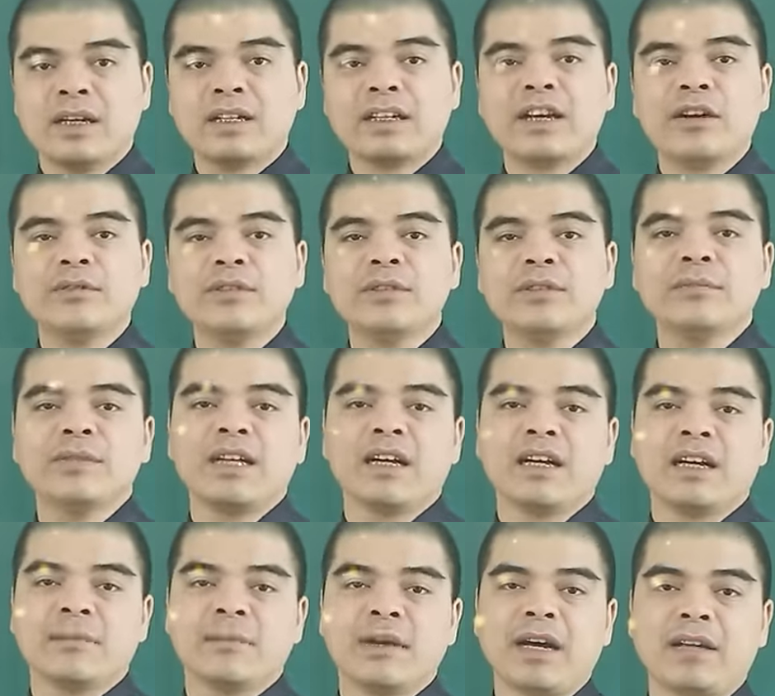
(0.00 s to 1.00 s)
Nếu như
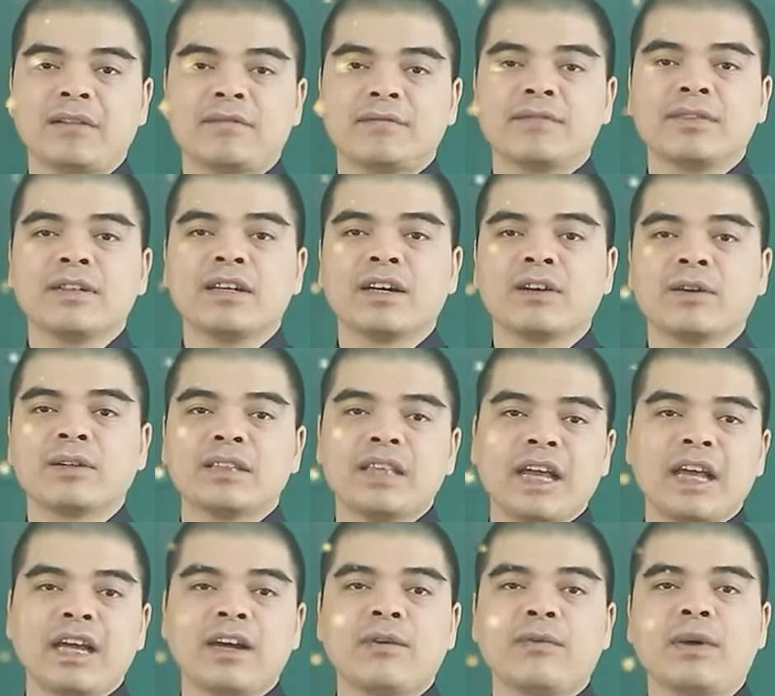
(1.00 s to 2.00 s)
nhà bạn vừa có
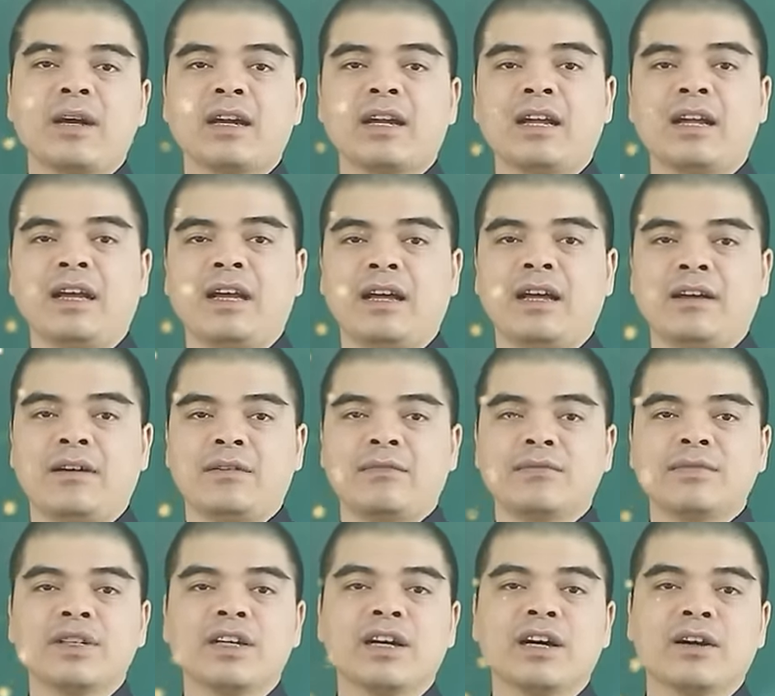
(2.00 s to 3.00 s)
tang hoặc là
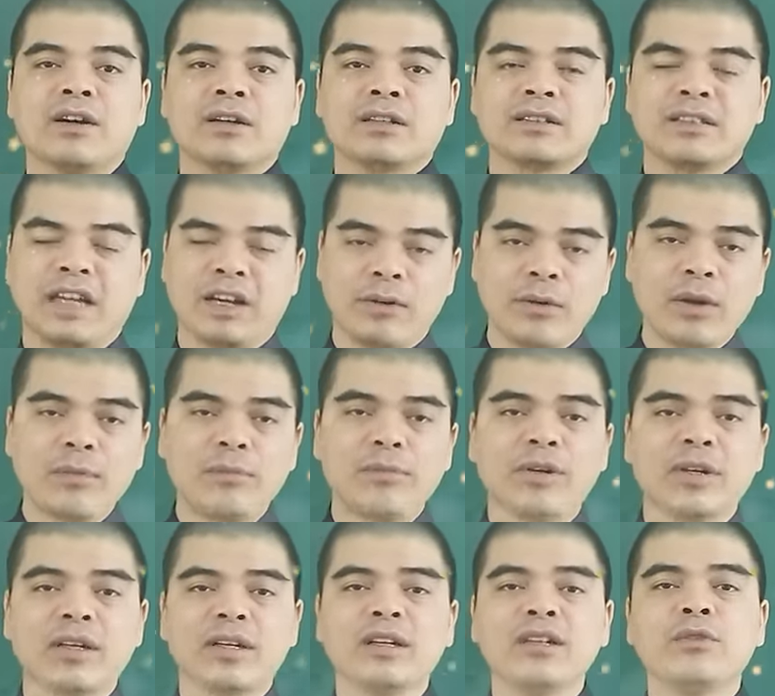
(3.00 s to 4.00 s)
vừa trải qua một
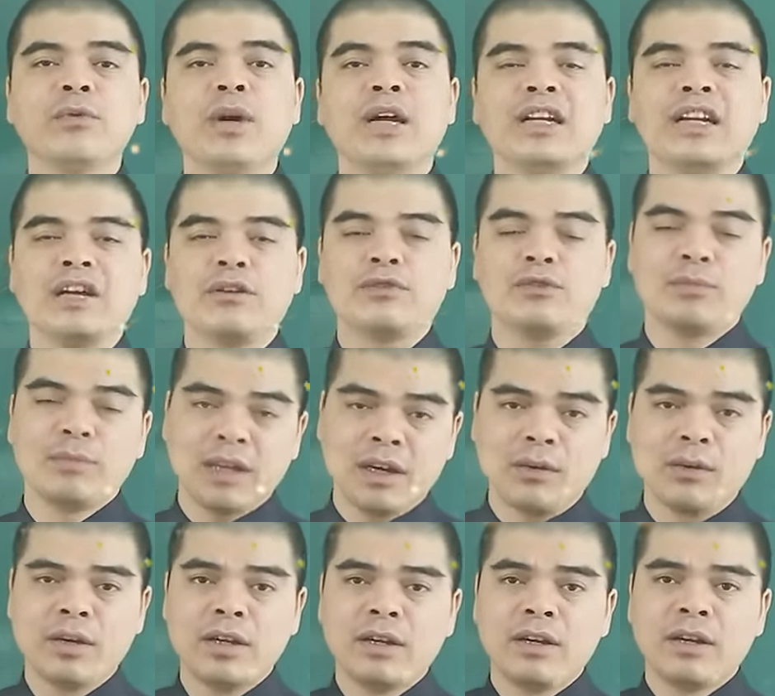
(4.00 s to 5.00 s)
cơn hoạn nạn ốm
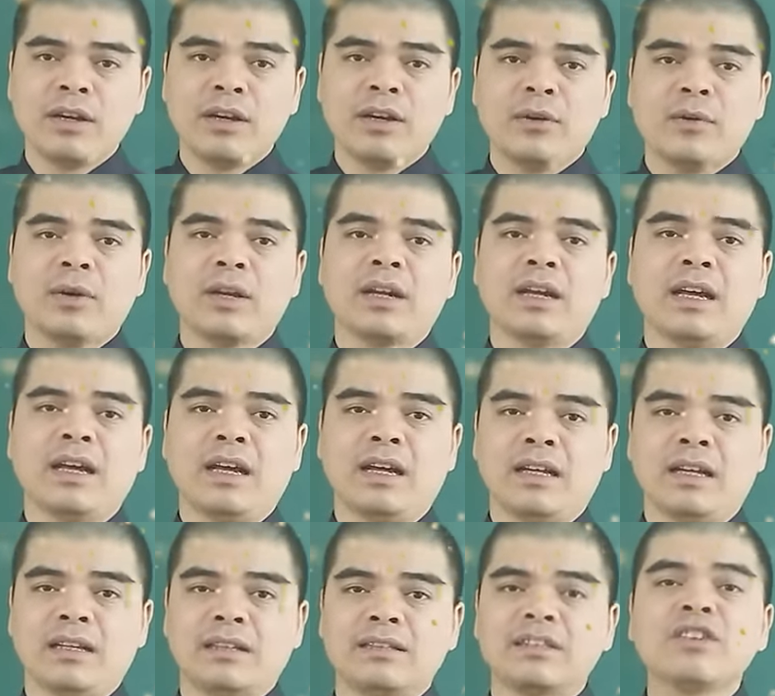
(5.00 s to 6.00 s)
đau hoặc
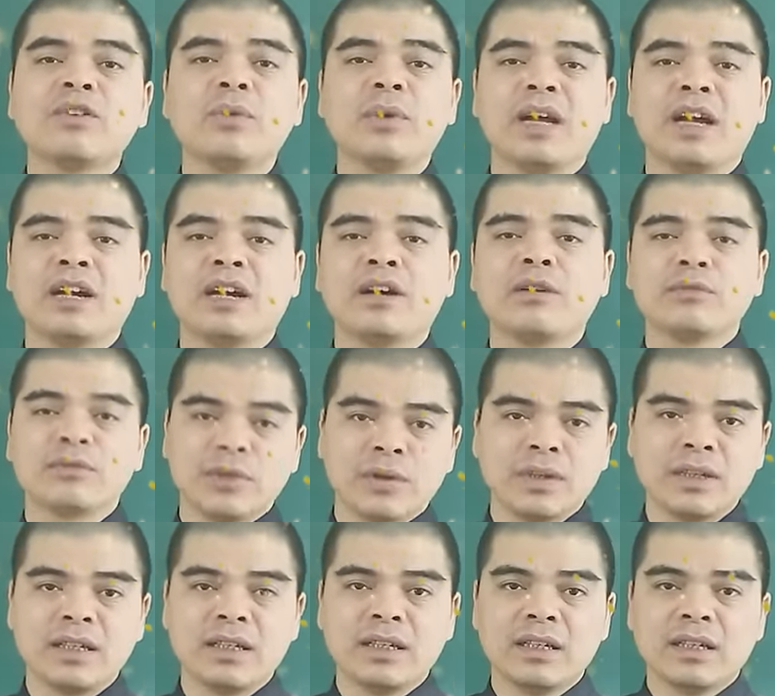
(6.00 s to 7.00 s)
là sức khỏe không tốt
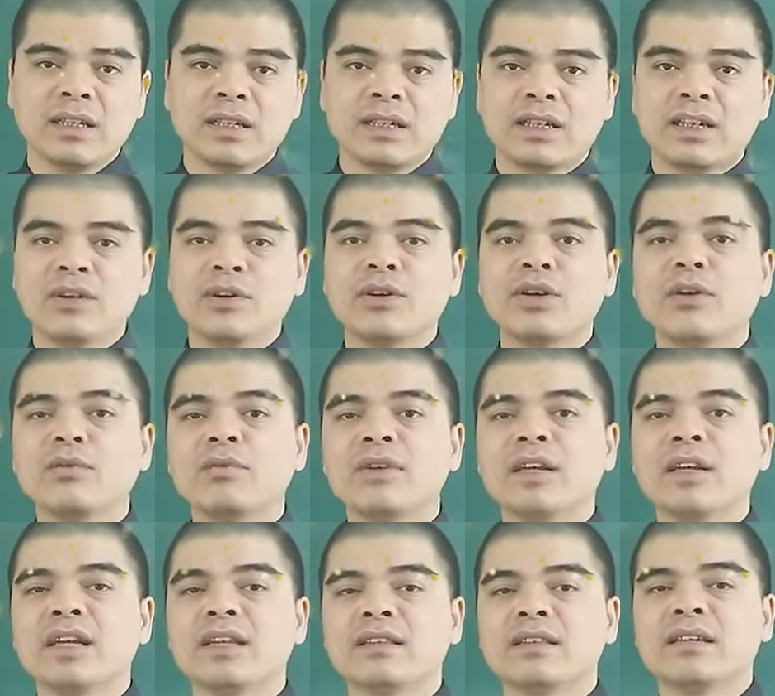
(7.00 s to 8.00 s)
ấy, thì cũng không
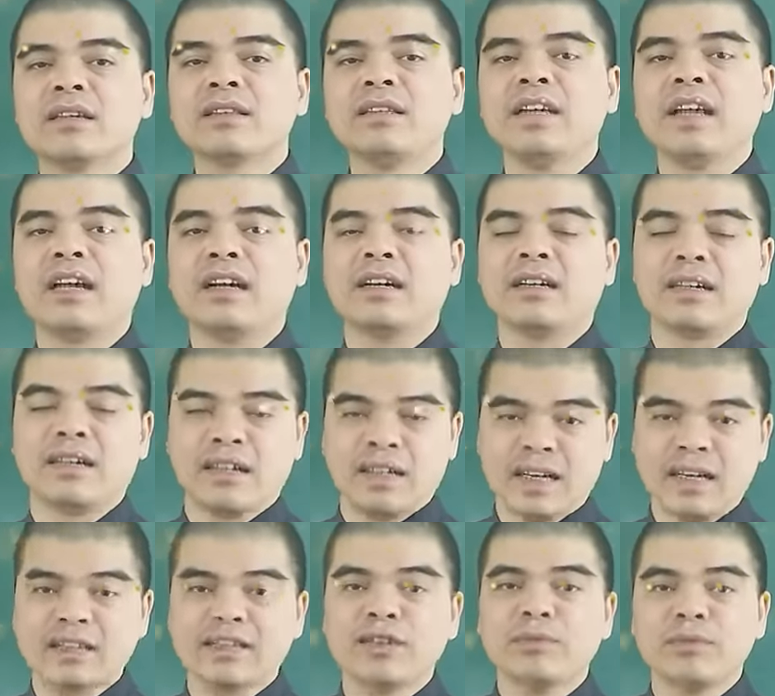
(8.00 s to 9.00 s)
nên tới nhà người
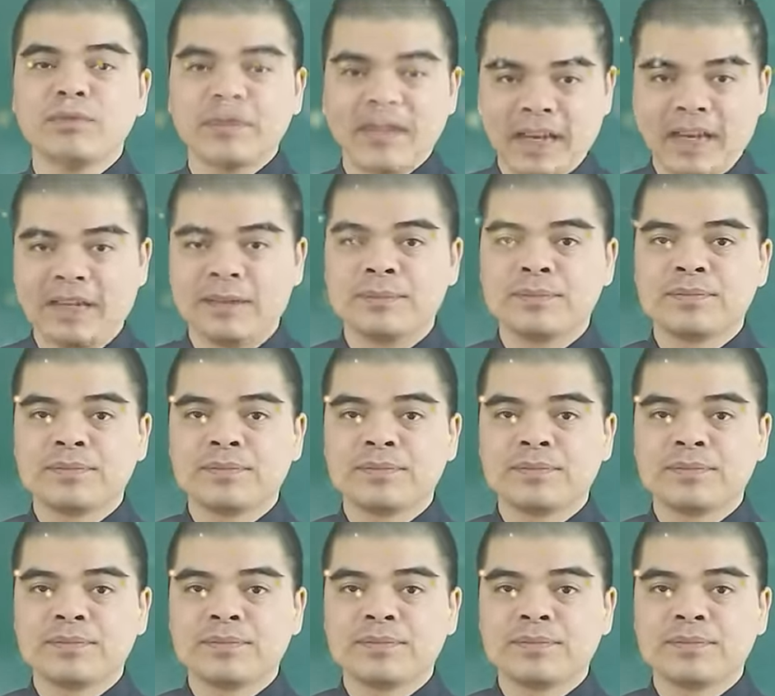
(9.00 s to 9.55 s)
khác sông nhà